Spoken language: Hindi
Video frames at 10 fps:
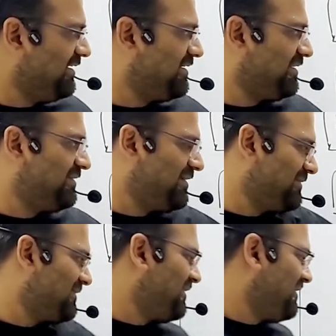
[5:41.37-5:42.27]

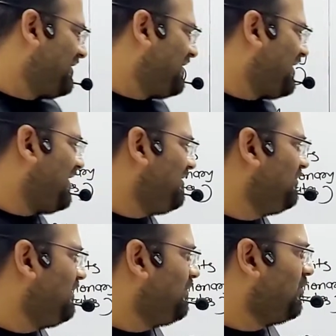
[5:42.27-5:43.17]
इंक्रीजेज
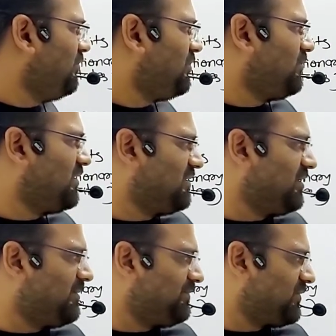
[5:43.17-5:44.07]
एज वी मूव टूवर्ड
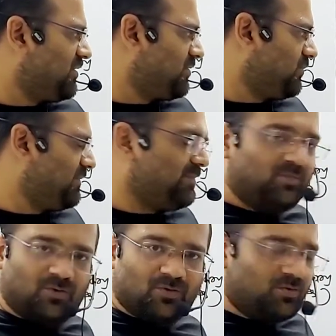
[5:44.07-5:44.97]
द टू
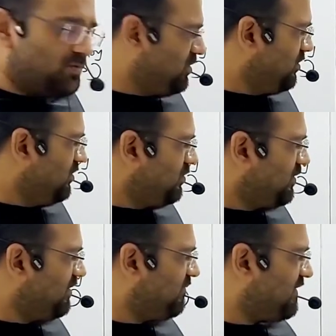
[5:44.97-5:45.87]
मूव
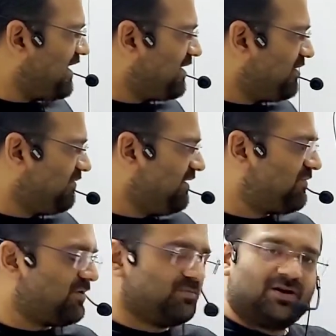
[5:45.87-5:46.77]
टूअर्ड फार अवे
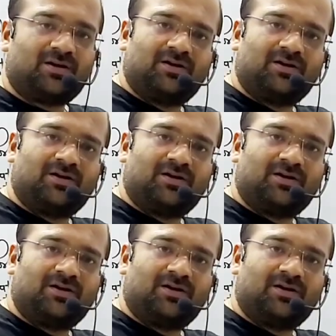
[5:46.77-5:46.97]
फ्रॉम द